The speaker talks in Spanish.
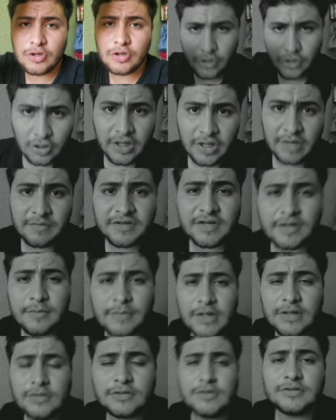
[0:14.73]
Hola
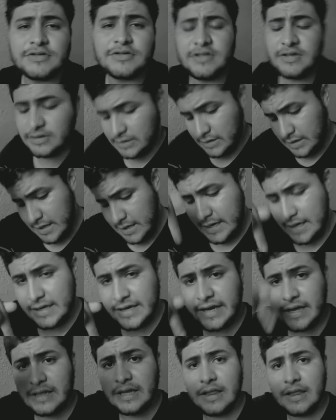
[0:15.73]
gente, después de un
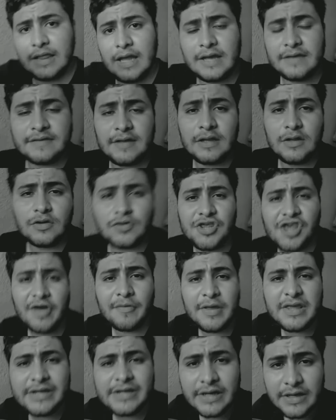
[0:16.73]
tiempo de
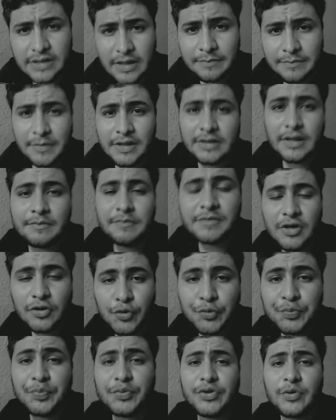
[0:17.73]
inactividad en el canal
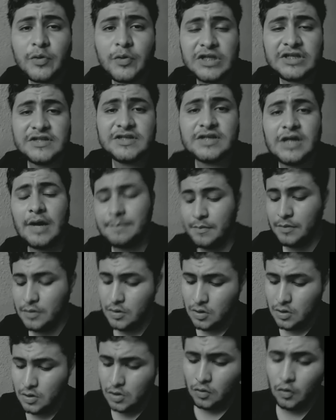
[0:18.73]
regresamos con
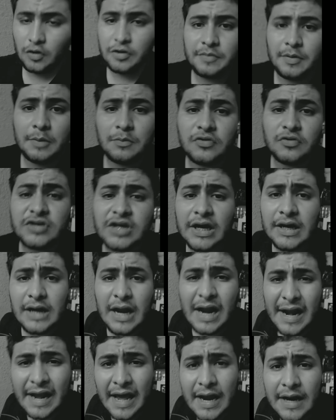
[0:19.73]
información nueva.
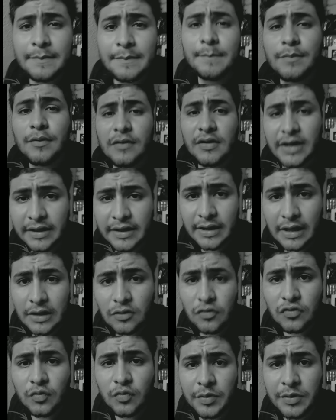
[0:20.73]
Hace no muchos
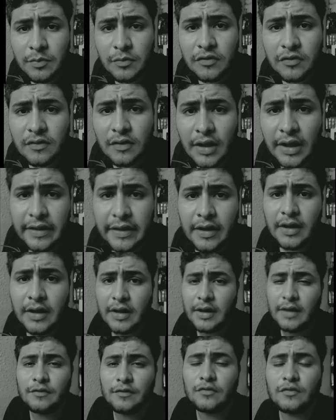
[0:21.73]
días Chacorta
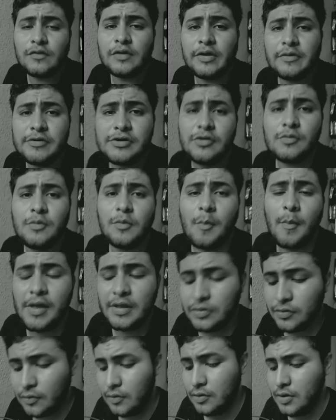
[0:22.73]
publicó en sus historias
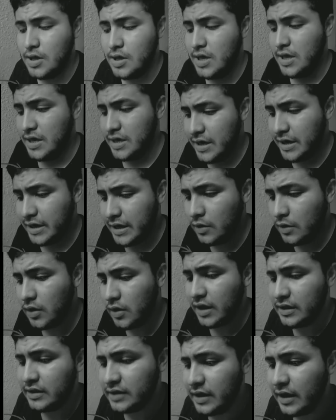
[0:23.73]
de Instagram que
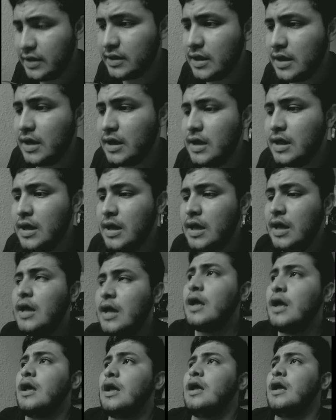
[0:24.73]
abriría un grupo de
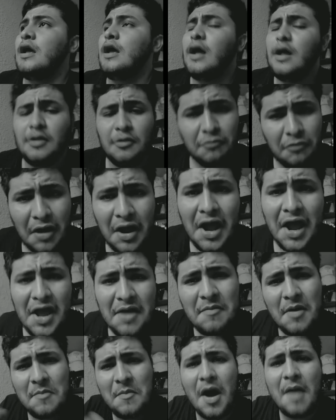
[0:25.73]
WhatsApp, en el que
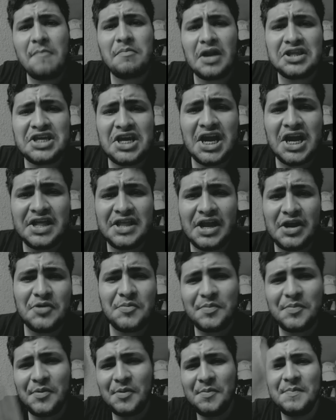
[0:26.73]
hablaría de todo lo que
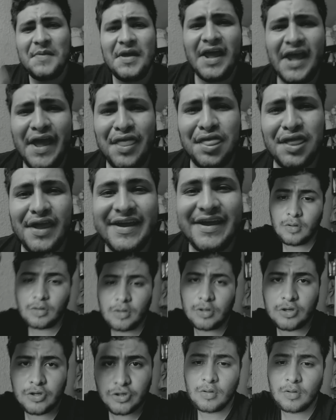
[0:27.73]
no se pudo decir en
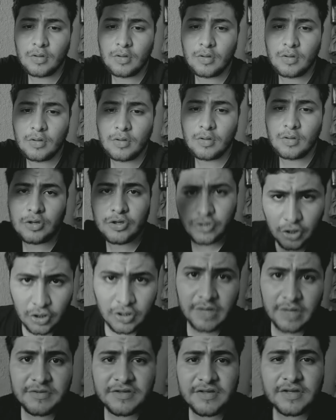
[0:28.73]
su respectivo
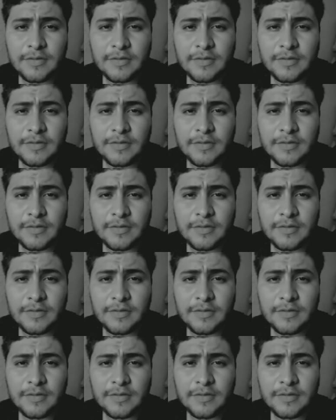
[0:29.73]
tiempo.